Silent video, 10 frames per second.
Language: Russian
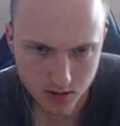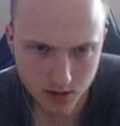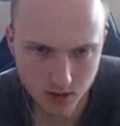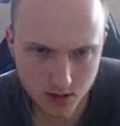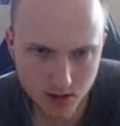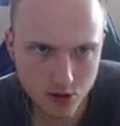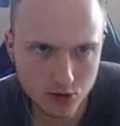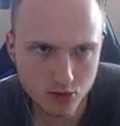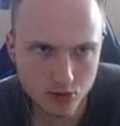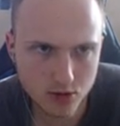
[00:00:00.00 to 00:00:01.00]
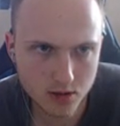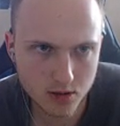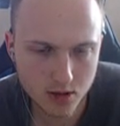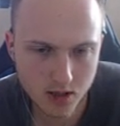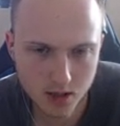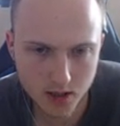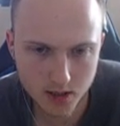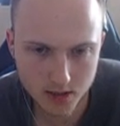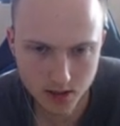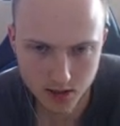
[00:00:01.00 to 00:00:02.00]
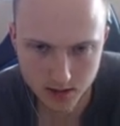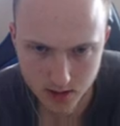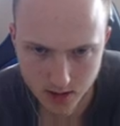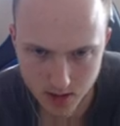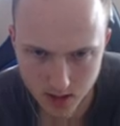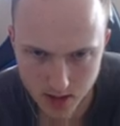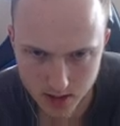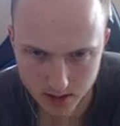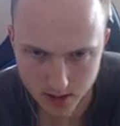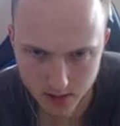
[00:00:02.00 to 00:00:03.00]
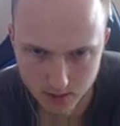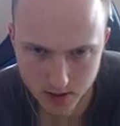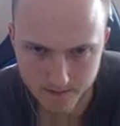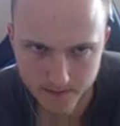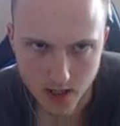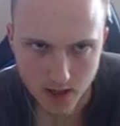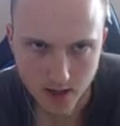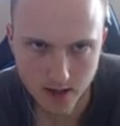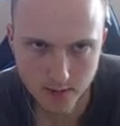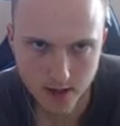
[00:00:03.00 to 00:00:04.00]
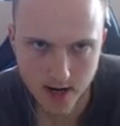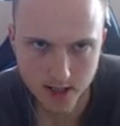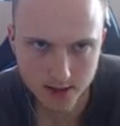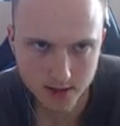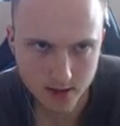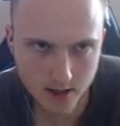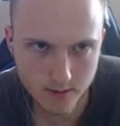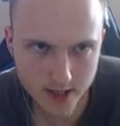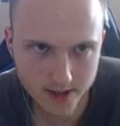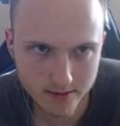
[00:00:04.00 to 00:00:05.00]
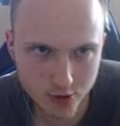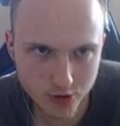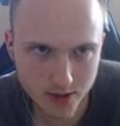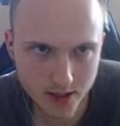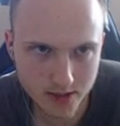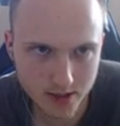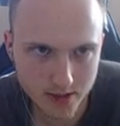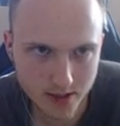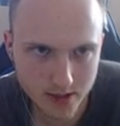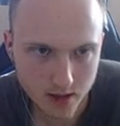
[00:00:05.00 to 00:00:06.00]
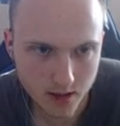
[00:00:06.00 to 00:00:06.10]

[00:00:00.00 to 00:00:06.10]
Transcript: и идут как раз-таки за красками. Эмеральс, команда, можно так сказать,